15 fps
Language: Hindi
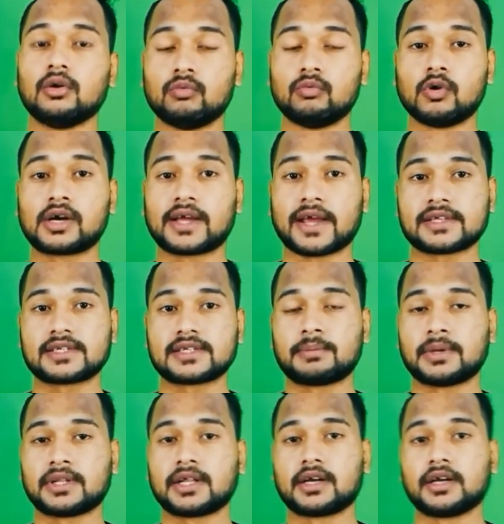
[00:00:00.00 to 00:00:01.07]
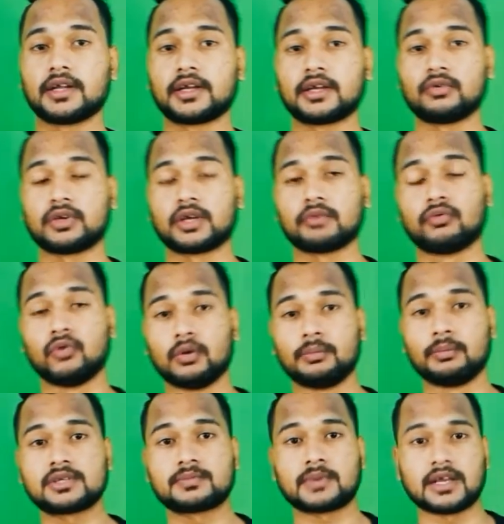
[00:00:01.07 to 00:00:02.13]
वो कैसे पता करें कि उनके फ़ोन
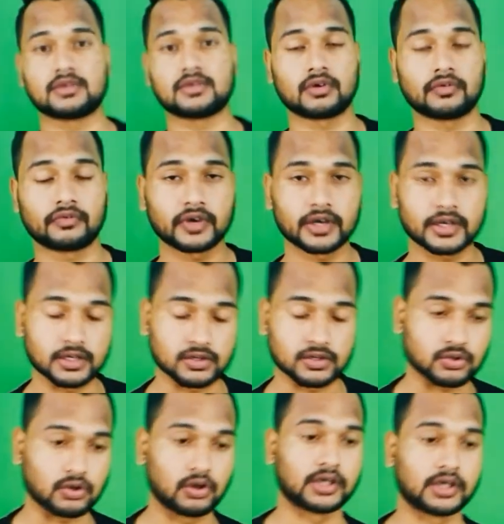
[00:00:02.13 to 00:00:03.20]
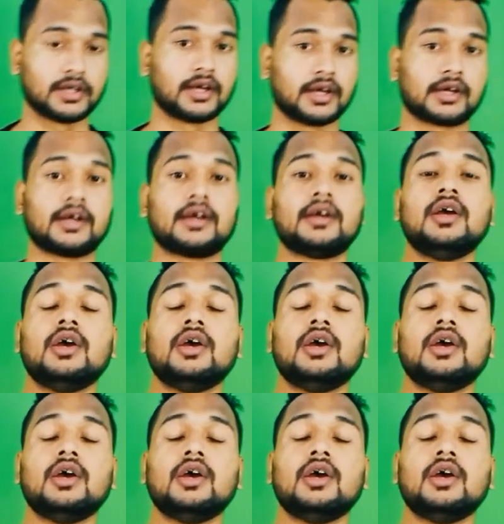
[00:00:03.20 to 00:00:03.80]
में स्पाई सॉफ्टवेयर इंस्टॉल किया गया